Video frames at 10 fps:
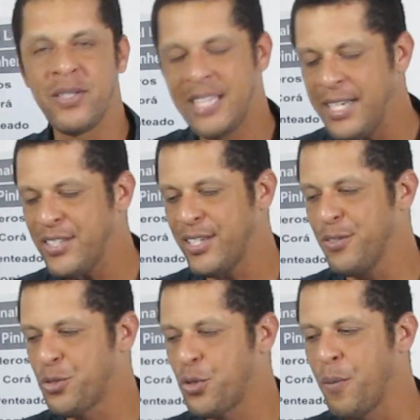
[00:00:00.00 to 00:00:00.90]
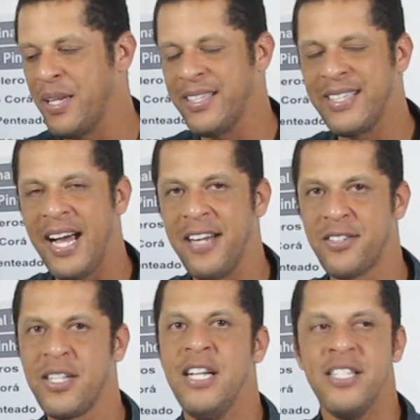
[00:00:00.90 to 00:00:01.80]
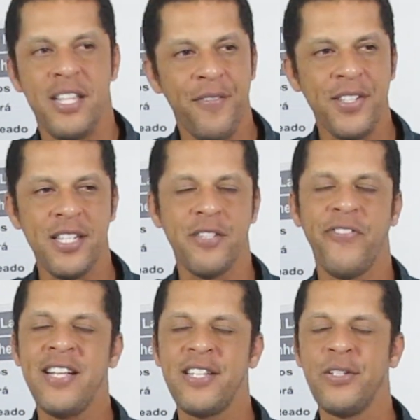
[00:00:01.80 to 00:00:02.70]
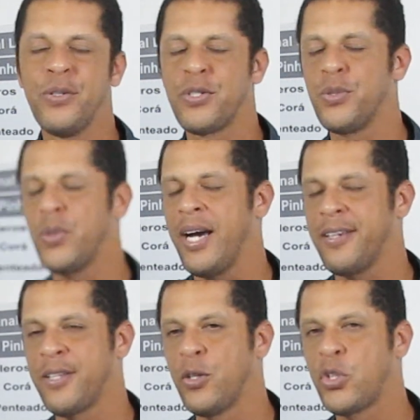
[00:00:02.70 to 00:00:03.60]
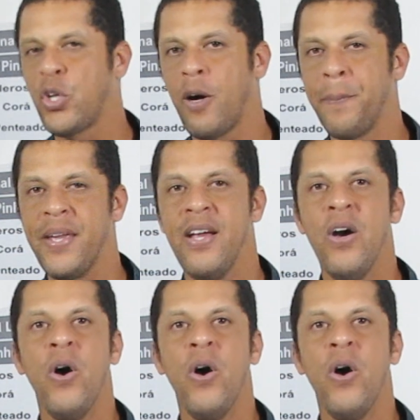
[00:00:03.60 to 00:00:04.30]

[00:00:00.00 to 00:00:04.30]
Deixe aqui nos comentários se vocês fazem uso do cartão Top.